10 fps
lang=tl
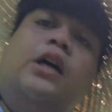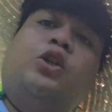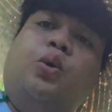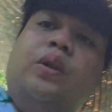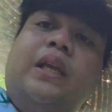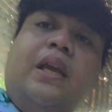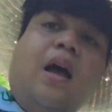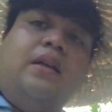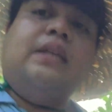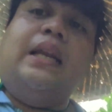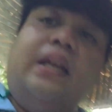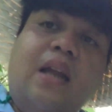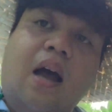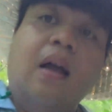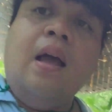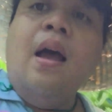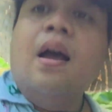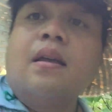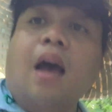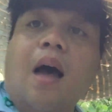nag-shooting ang salidang
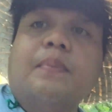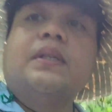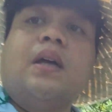Camp